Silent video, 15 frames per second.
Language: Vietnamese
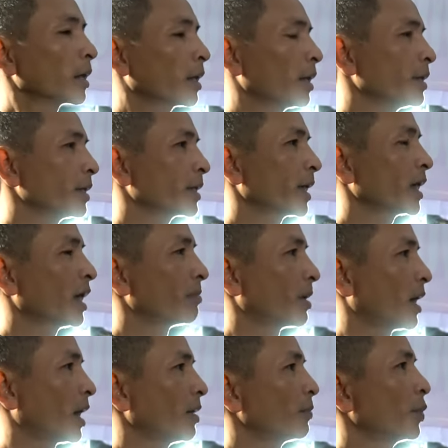cân cái cả
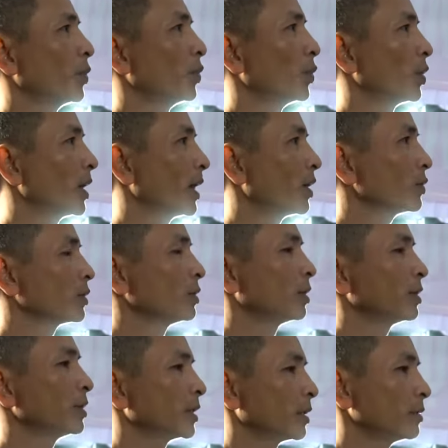mảng phủ lao
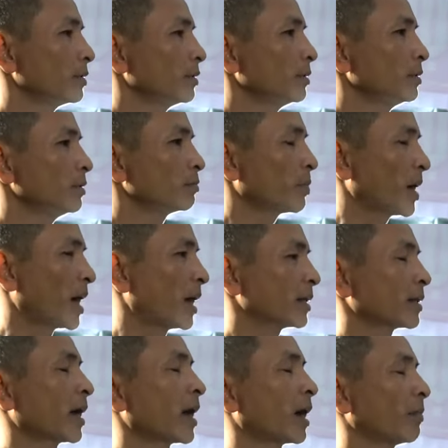thương dân phá
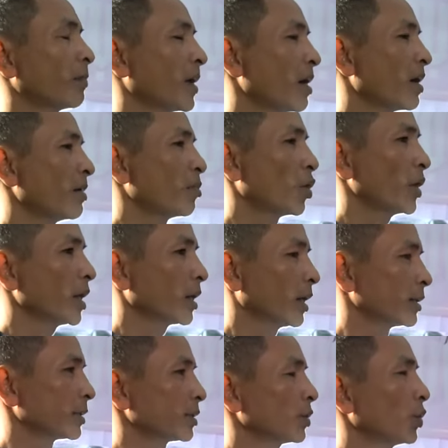tàng phá mọi
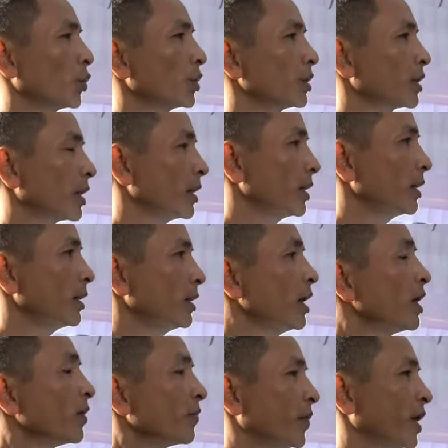cần khốn thấy
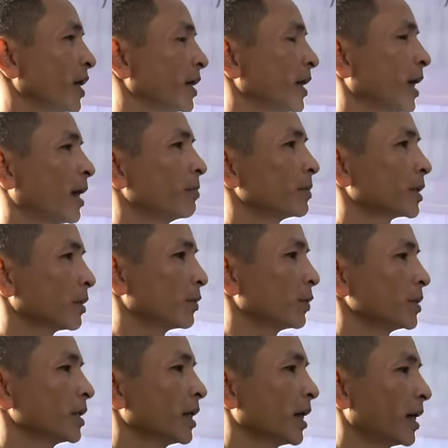Việt Nam rầu chẳng